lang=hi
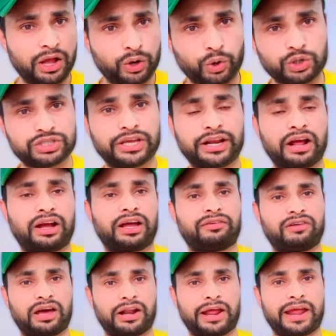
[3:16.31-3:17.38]
कोसेरा
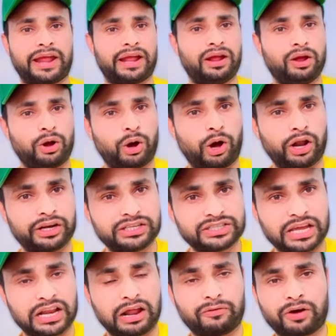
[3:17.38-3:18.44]
करवा रहा है और
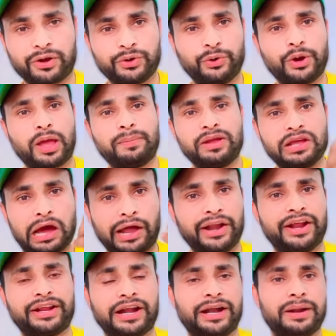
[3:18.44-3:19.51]
इसके अलावा यूडेमी
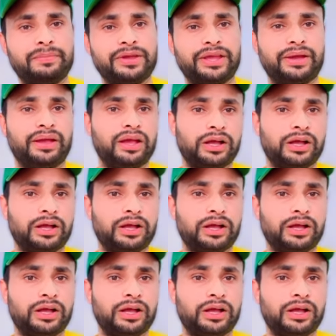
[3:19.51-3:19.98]
अन अकेडमी